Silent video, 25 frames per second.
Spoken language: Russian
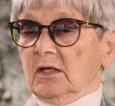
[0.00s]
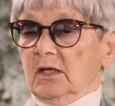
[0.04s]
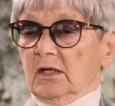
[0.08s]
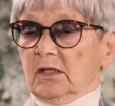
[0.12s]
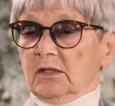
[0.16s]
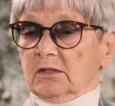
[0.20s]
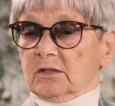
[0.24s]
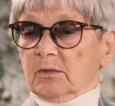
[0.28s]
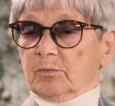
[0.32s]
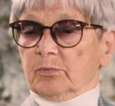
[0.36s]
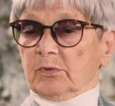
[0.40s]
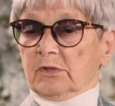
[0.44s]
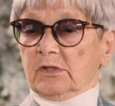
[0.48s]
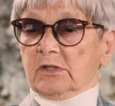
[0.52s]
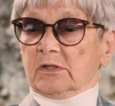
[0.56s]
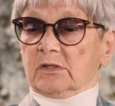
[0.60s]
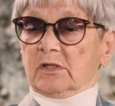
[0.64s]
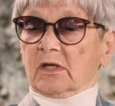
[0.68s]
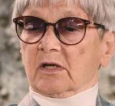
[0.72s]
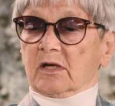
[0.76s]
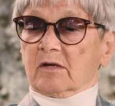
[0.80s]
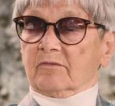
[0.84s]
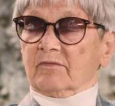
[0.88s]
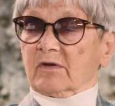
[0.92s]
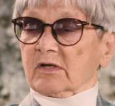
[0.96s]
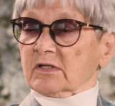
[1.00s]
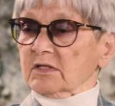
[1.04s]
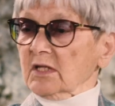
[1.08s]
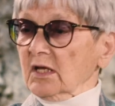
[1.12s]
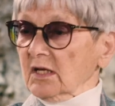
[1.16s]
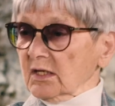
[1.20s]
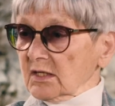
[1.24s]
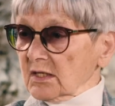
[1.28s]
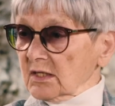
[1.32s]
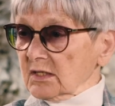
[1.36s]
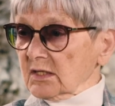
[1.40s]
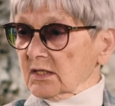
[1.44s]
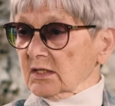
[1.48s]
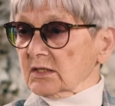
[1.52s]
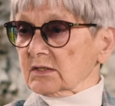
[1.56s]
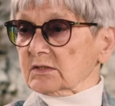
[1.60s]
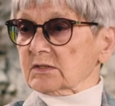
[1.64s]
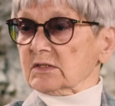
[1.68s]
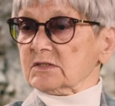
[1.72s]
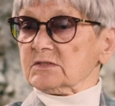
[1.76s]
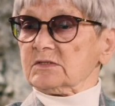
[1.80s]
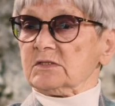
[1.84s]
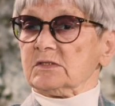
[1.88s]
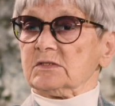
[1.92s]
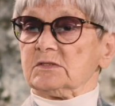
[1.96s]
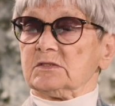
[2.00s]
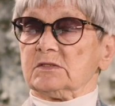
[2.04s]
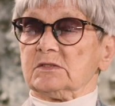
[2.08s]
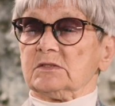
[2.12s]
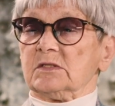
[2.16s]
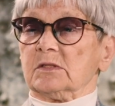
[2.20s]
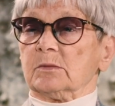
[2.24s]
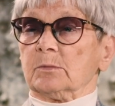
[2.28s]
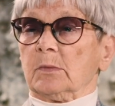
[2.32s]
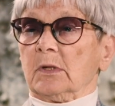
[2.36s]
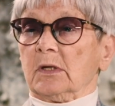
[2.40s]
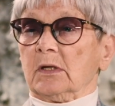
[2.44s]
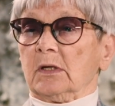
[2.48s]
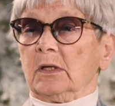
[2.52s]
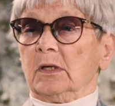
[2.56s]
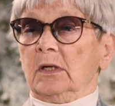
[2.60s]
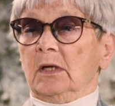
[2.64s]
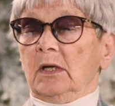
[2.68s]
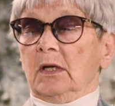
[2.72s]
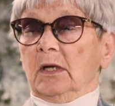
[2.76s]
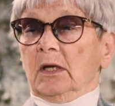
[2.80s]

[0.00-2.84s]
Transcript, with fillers: Это были договорная какая-то система.